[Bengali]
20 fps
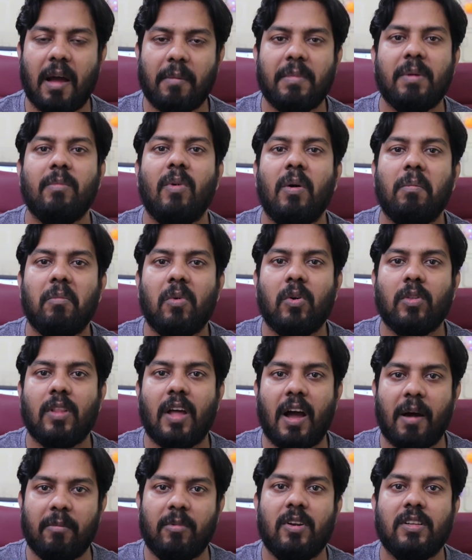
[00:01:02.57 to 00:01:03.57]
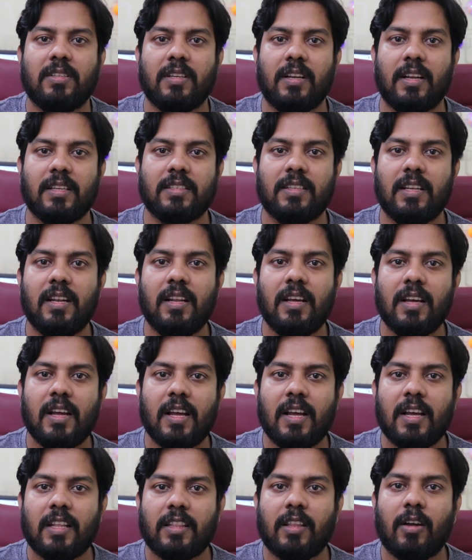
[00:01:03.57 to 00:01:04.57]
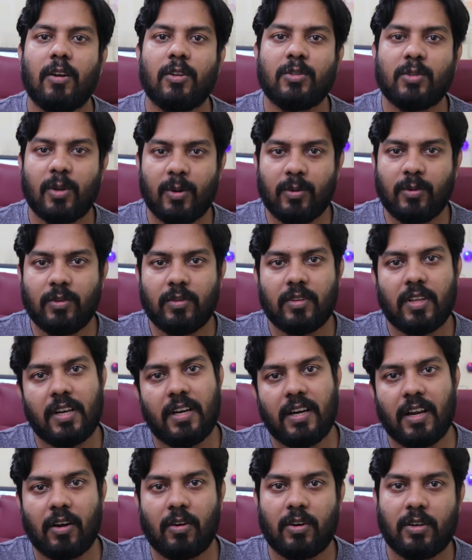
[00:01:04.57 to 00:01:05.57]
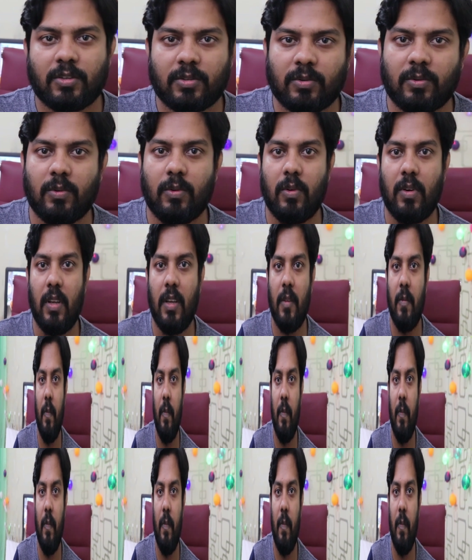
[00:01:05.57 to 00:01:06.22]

আমি মোহাম্মদ আবুল হোসেন রাসেল তাহলে চলুন দেরি না করে শুরু করি